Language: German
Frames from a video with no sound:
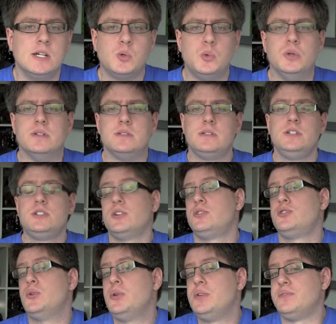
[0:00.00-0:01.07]
cooles T-Shirt,
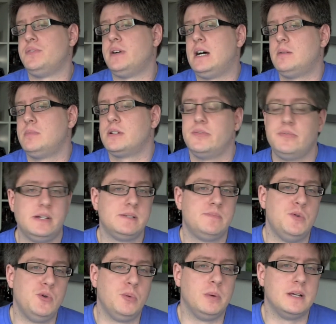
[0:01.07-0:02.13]
schöne Farbe, gefällt
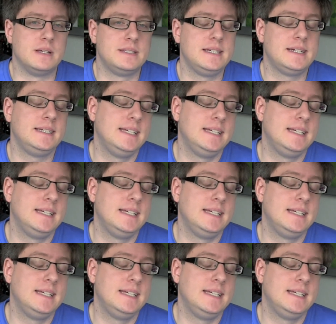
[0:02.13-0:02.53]
mir übrigens sehr.